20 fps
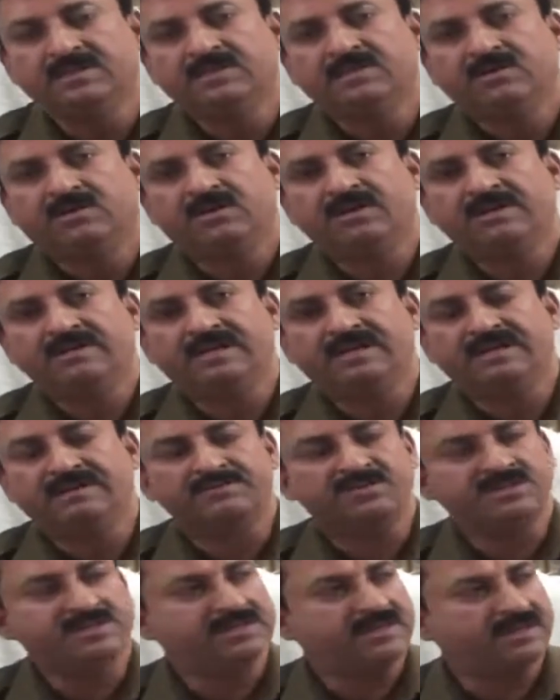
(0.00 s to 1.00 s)
और इनके
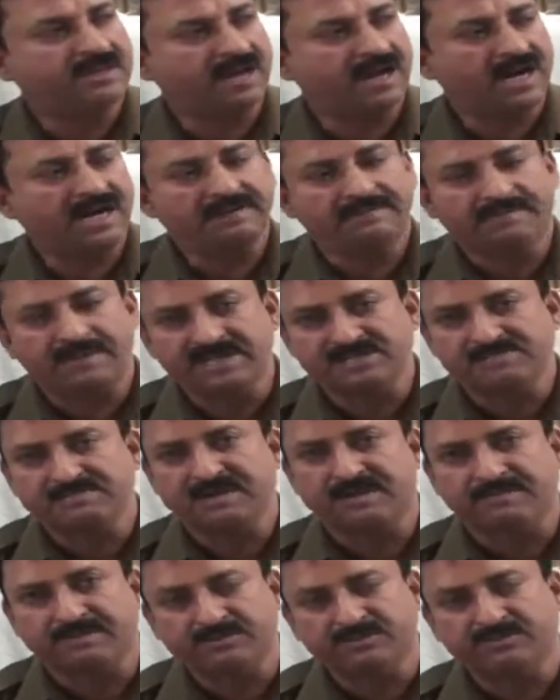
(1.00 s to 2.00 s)
कब्जे से आठ बाइक्स
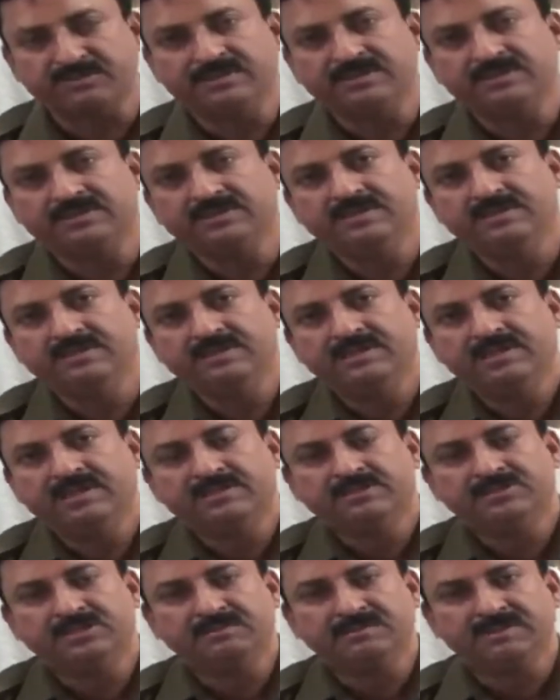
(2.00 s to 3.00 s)
बरामद हुई हैं
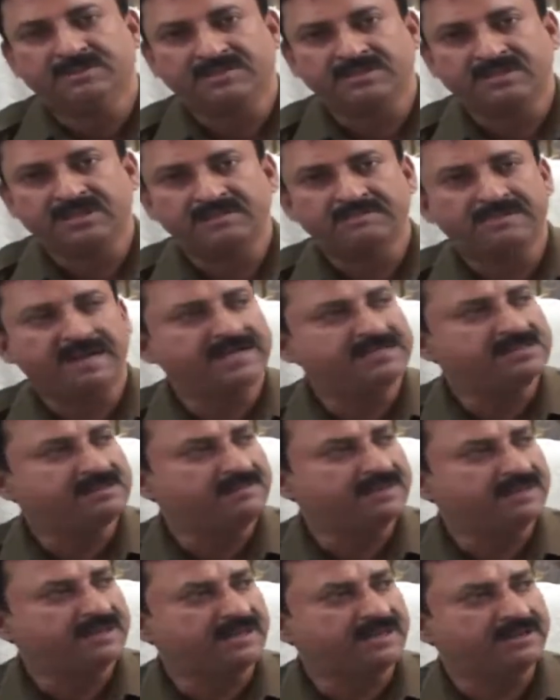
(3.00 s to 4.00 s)
जिनमें तीन बाइक्स अभी
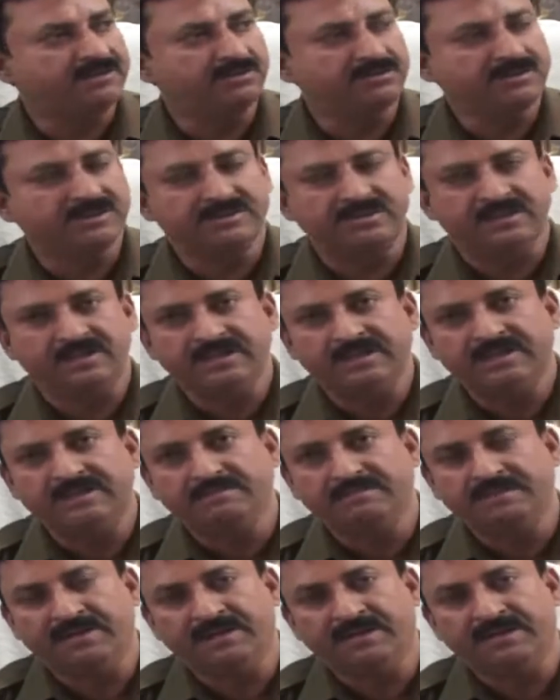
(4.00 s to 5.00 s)
कनेक्ट हुई हैं दिल्ली
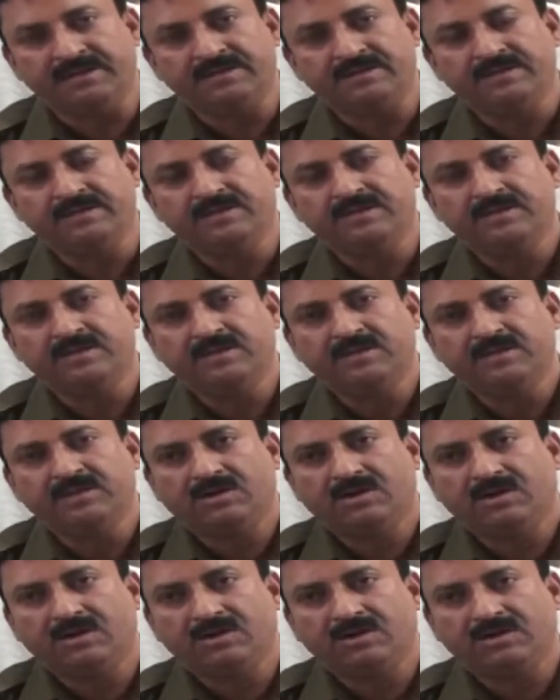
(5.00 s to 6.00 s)
मेरठ
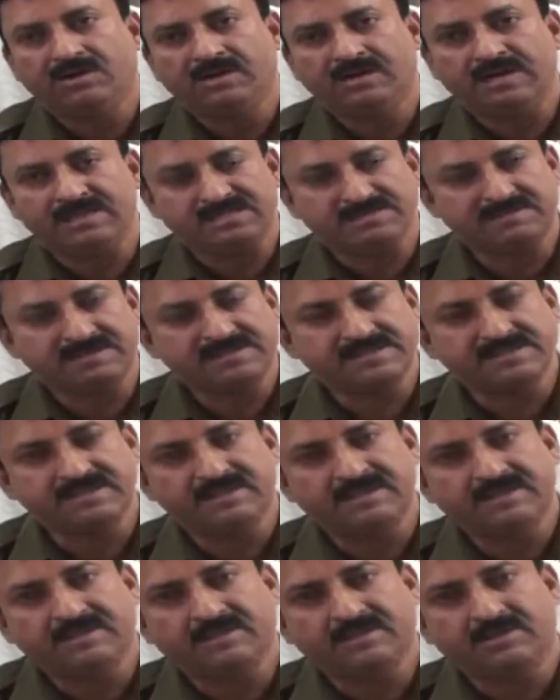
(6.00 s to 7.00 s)
और गाजियाबाद
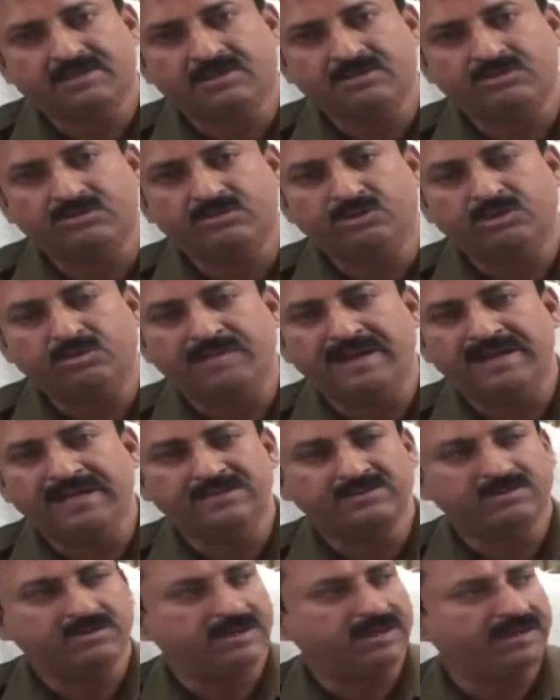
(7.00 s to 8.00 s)
से और दो
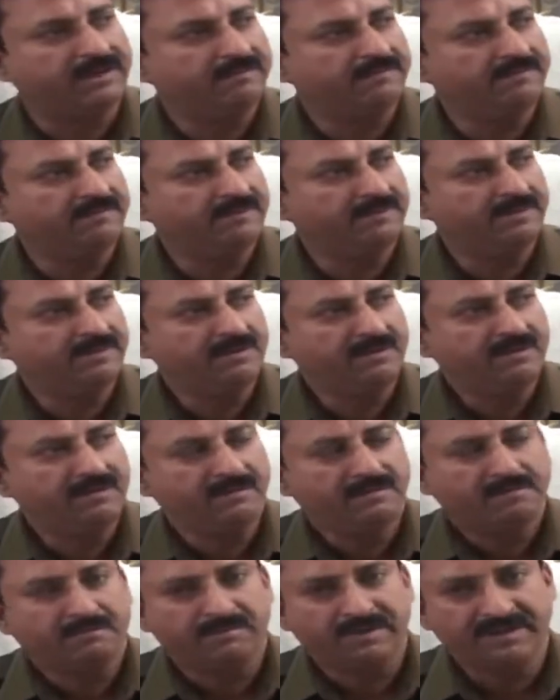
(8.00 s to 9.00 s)
बाइक्स जो है
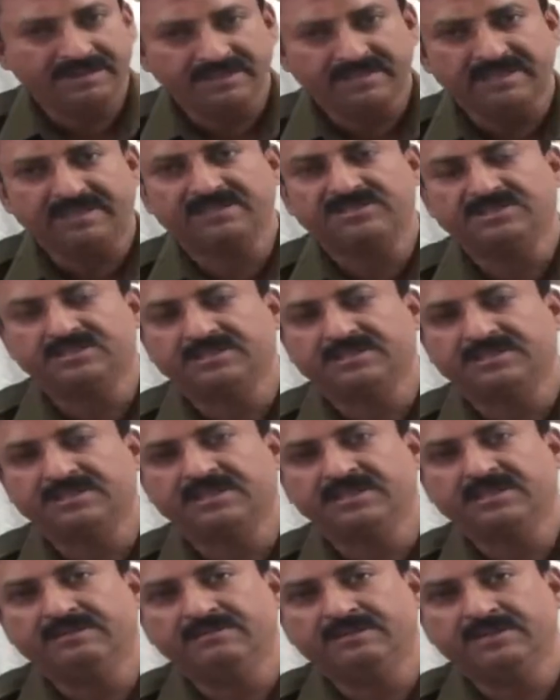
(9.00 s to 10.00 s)
मंडी थाना क्षेत्र की
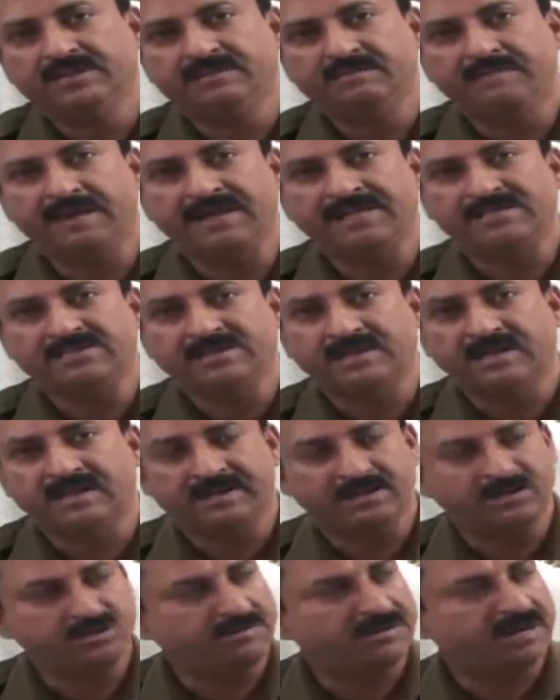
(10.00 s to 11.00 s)
हैं तीन बाइक्स
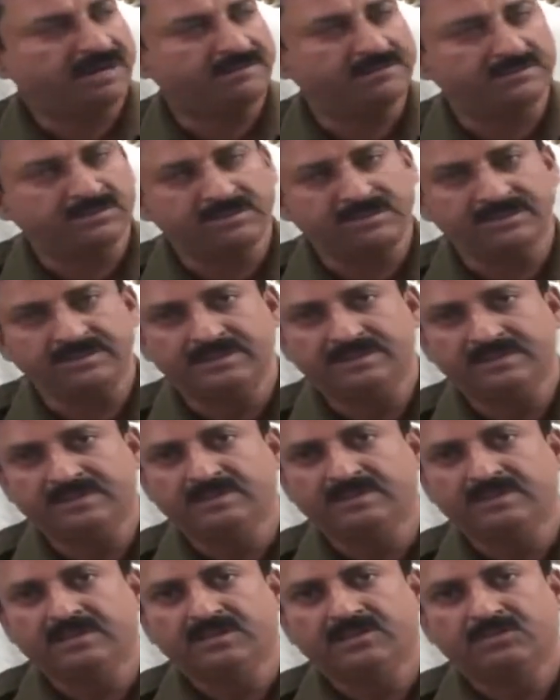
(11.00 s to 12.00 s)
अन्य जो बरामद हुई हैं
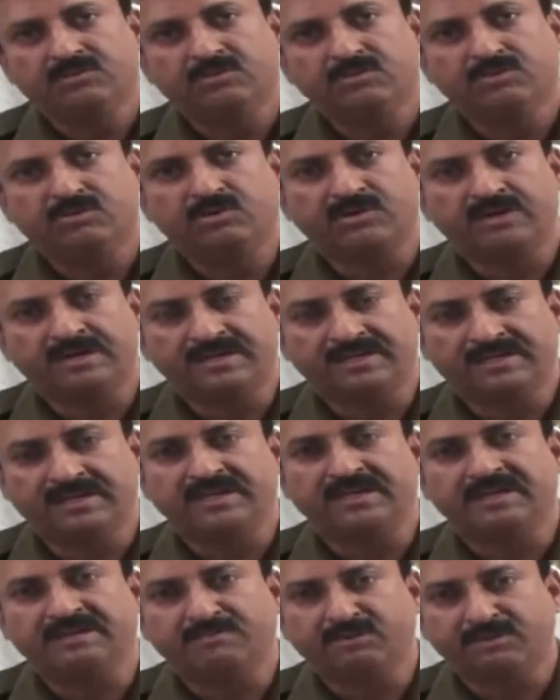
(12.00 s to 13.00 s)
उनको कनेक्ट करने
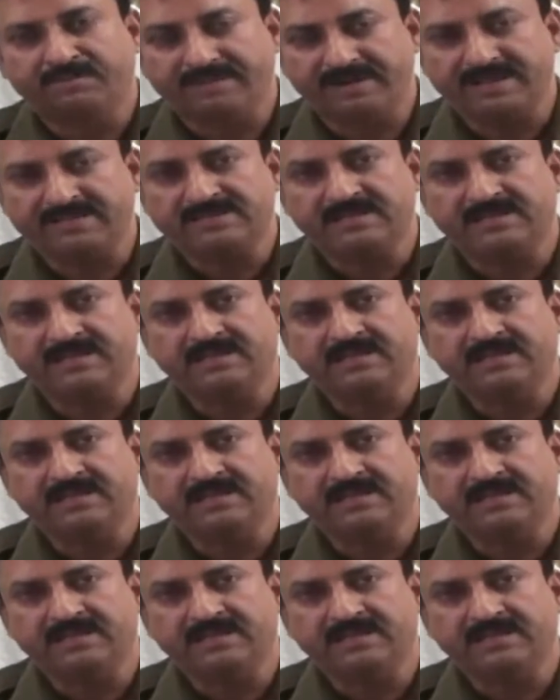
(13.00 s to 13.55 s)
का हम लोग प्रयास कर रहे